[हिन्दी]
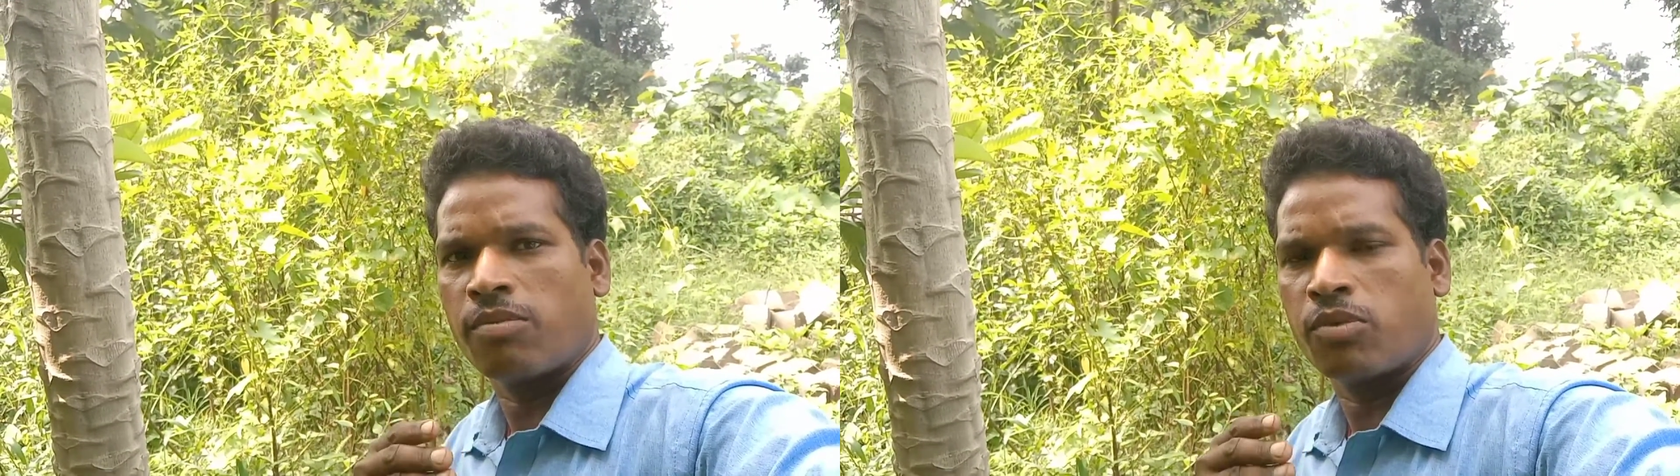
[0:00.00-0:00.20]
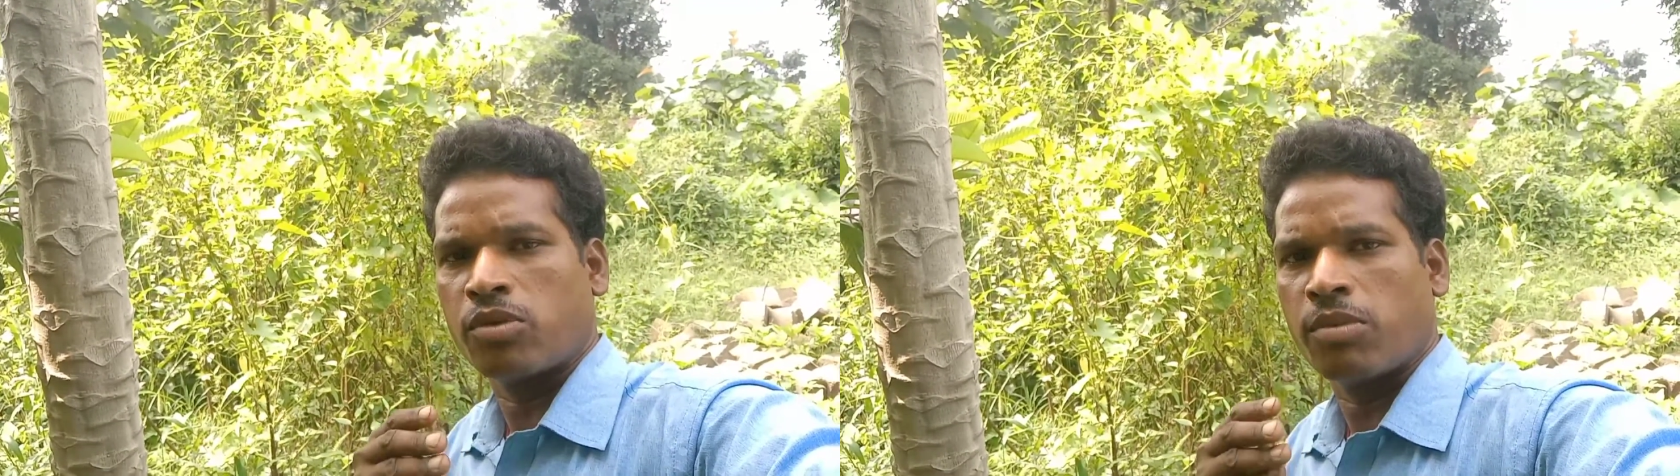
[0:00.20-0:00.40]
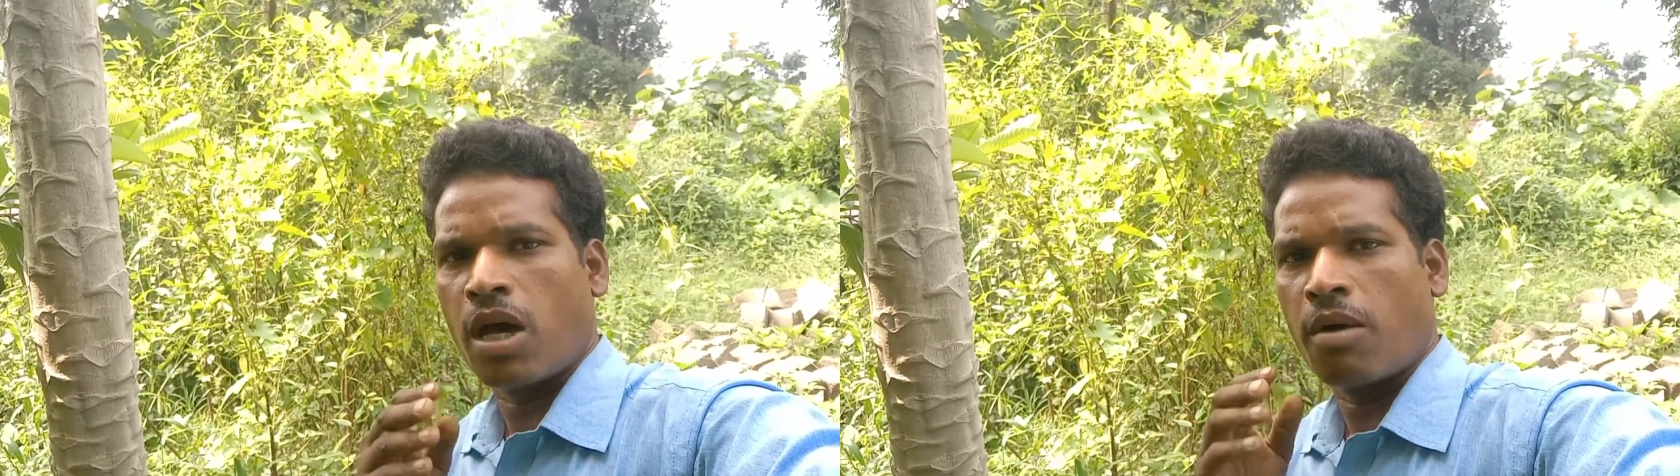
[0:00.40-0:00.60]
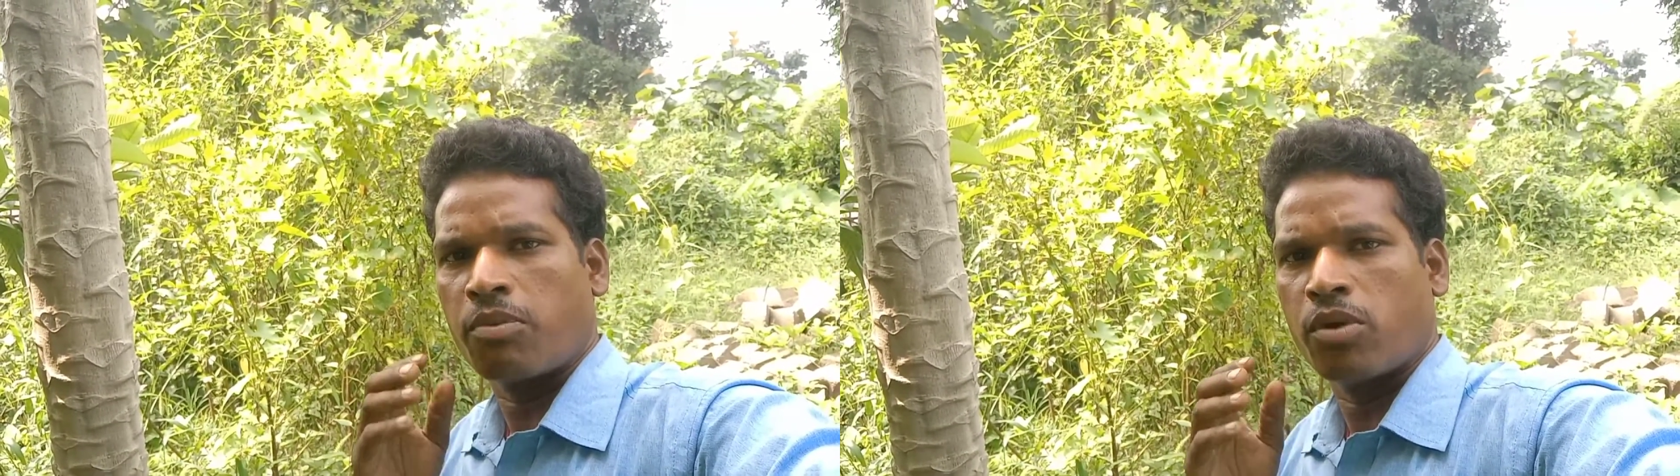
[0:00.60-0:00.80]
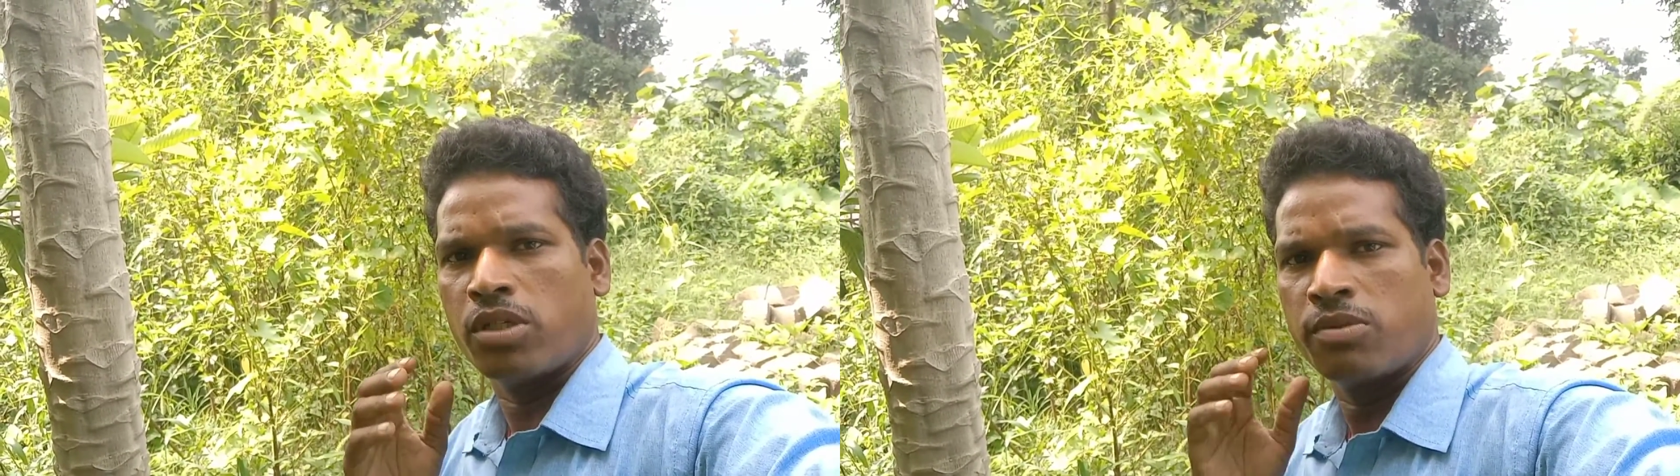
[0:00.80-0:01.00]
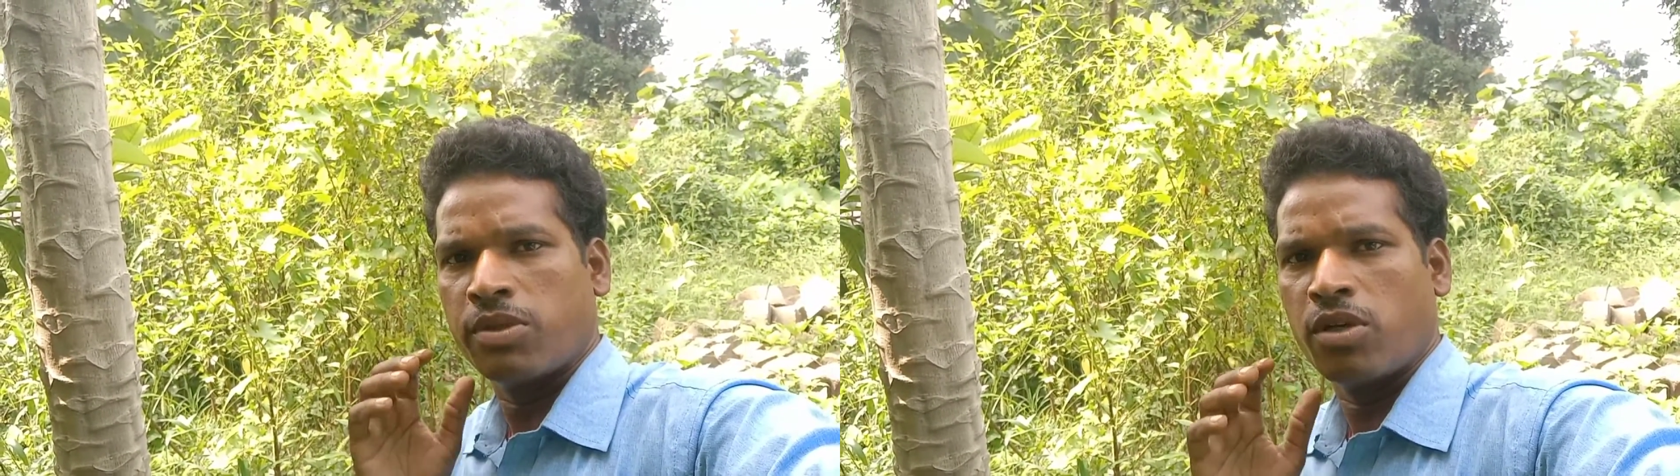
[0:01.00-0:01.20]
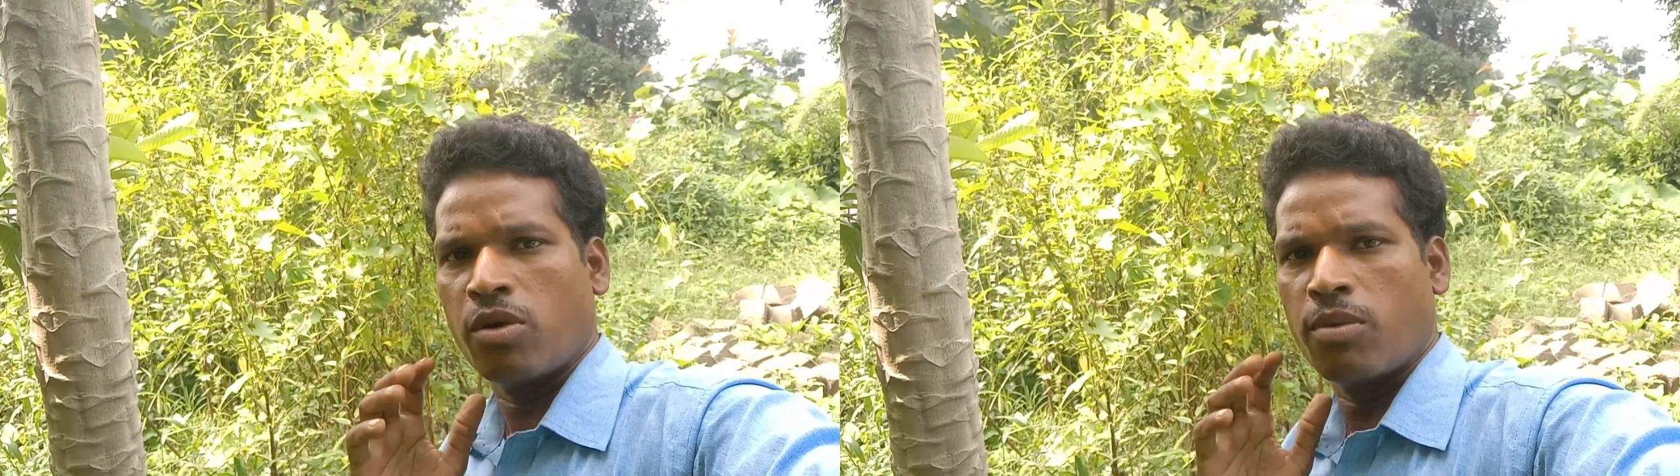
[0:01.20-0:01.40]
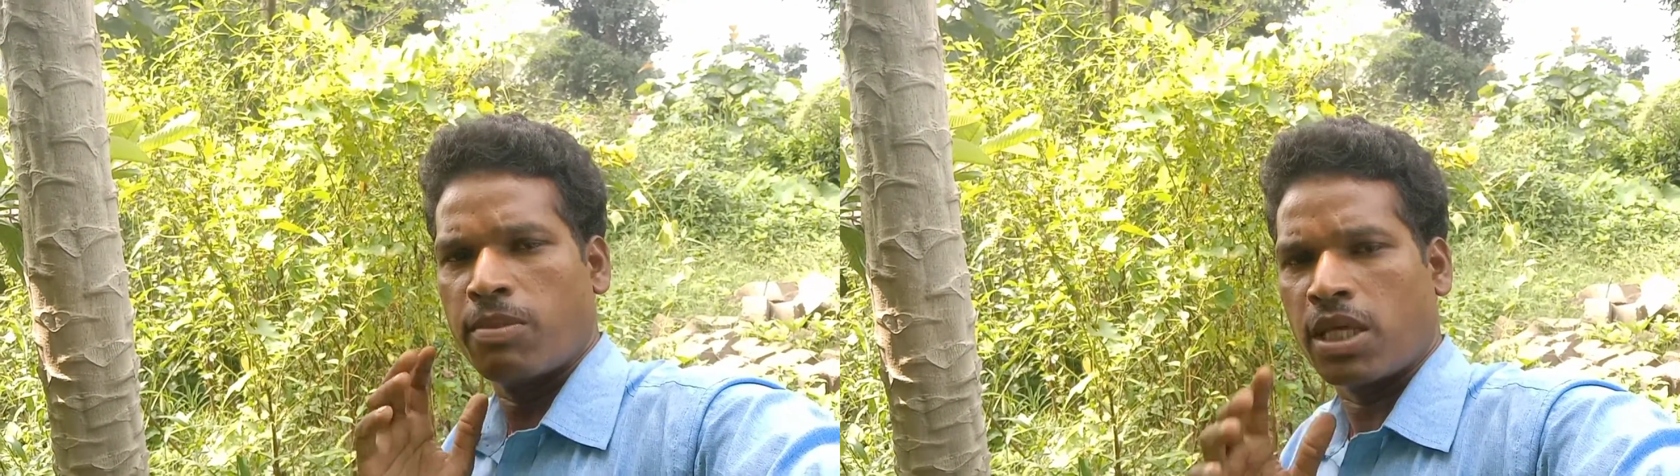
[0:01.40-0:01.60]
सब कुछ मैं आपको इस वीडियो
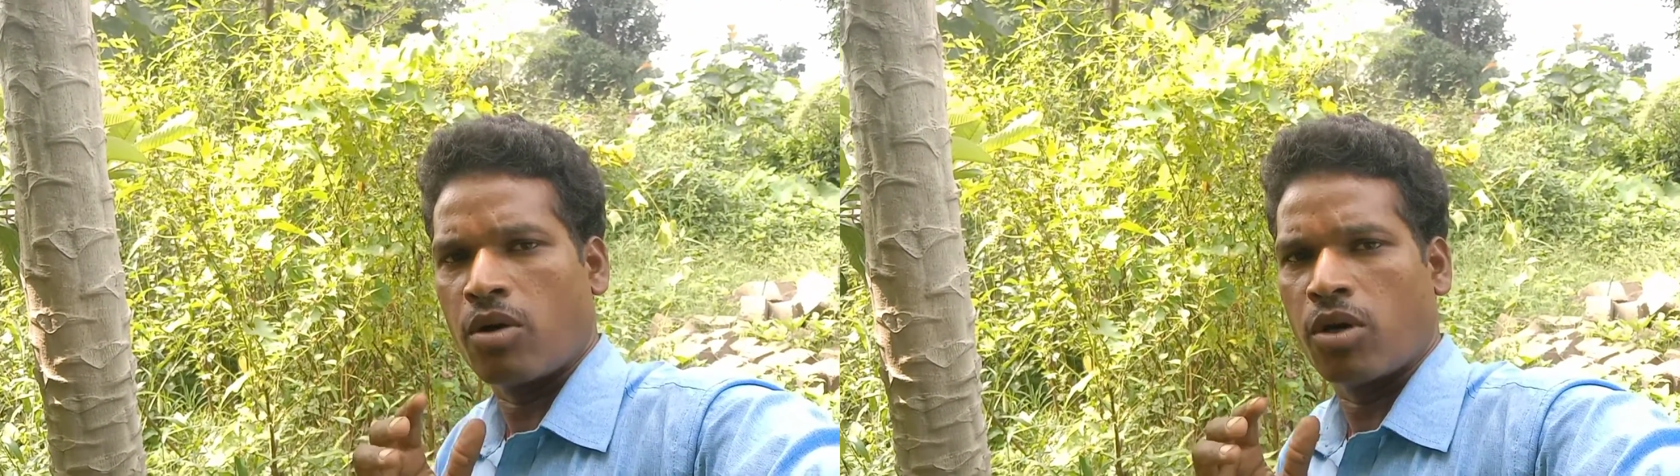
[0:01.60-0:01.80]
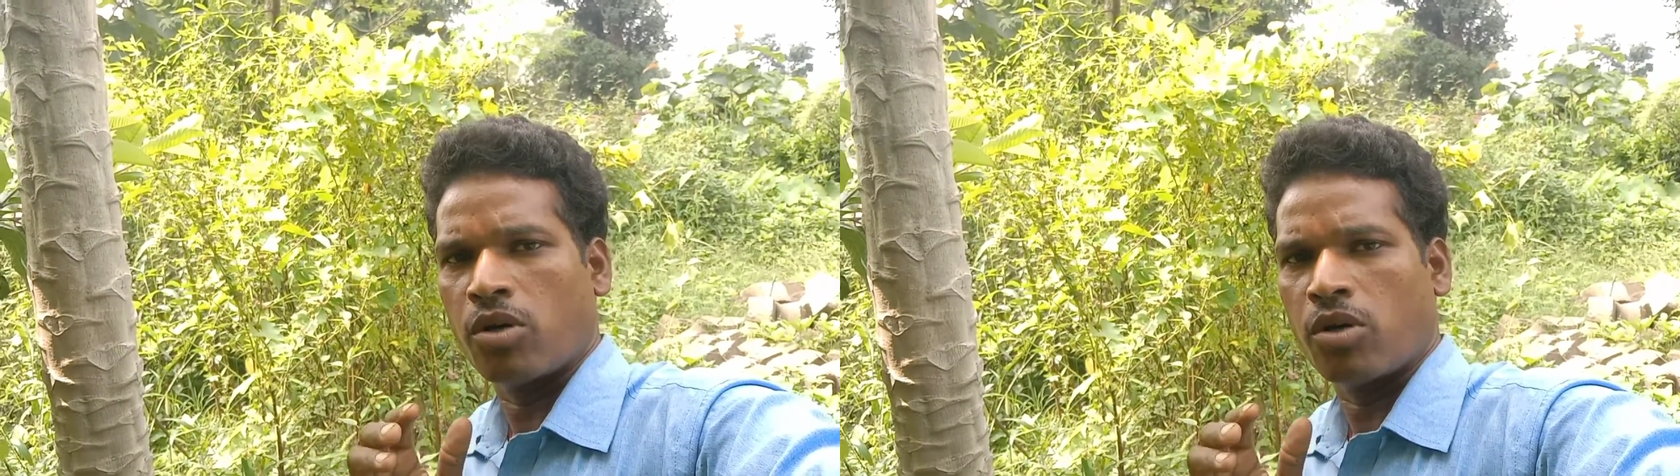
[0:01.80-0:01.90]
में बताऊंगा